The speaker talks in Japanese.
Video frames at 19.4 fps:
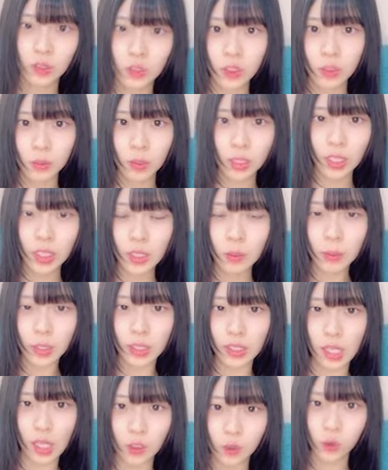おしめななみ
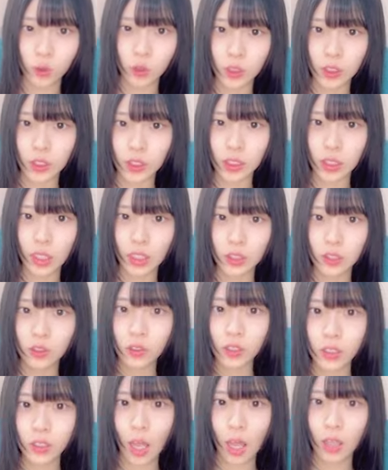んさん11位和
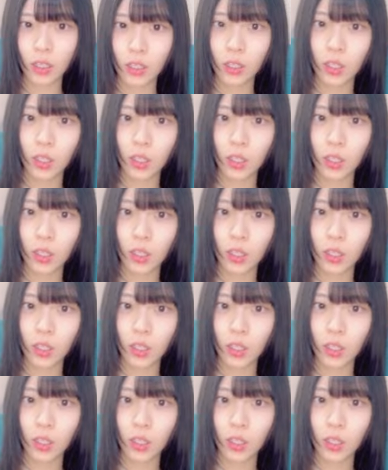則さん